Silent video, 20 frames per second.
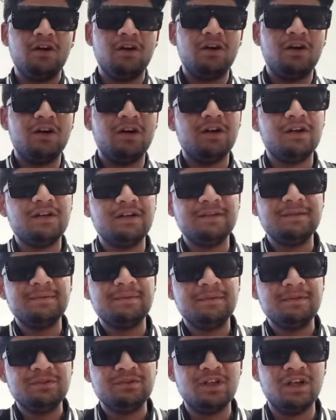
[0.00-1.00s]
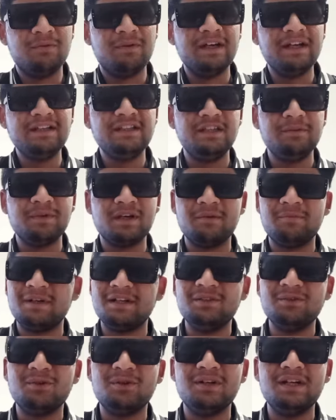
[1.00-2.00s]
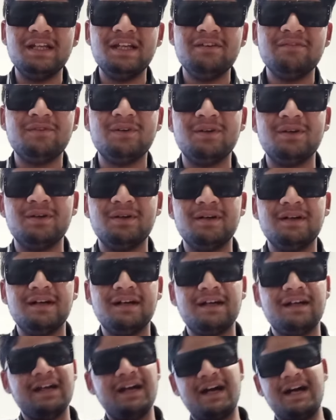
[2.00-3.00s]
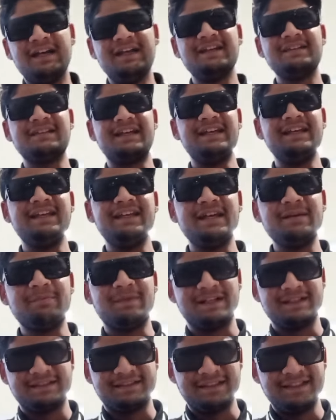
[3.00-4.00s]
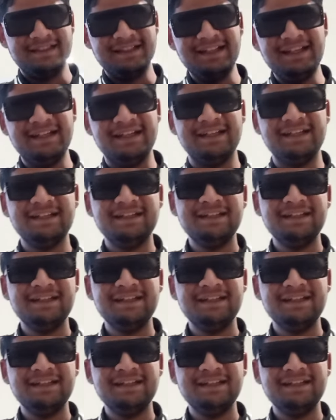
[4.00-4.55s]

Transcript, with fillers: और जो हमारी दीपिका पादुकोण हैं वो आईएसआई की हैं पाकिस्तान की